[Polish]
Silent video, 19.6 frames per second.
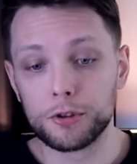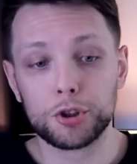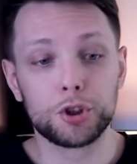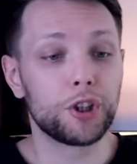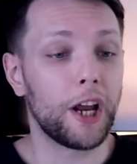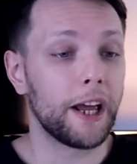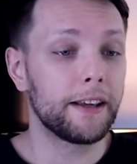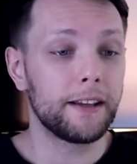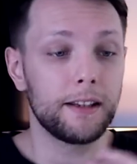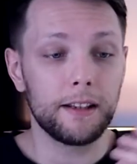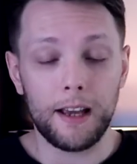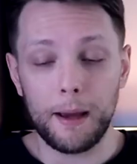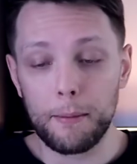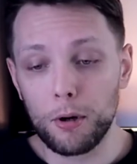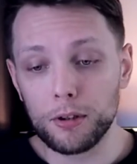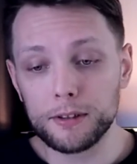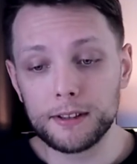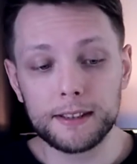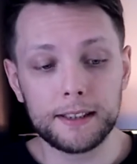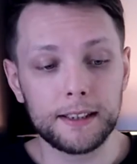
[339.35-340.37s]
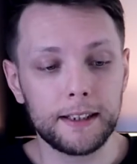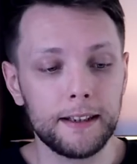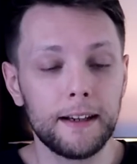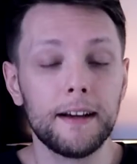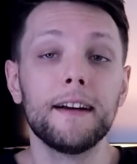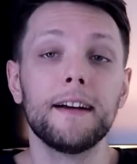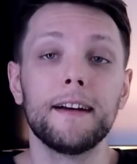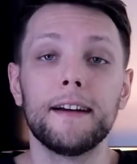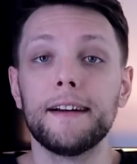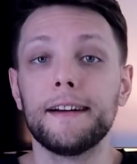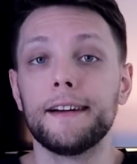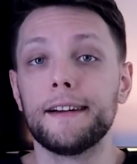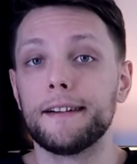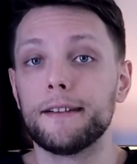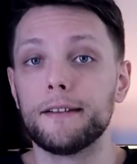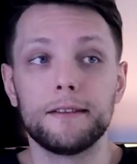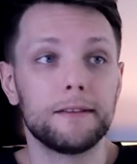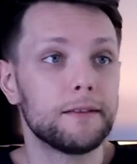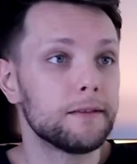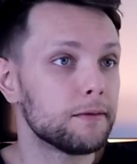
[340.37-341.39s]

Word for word: rzeki emocji, e,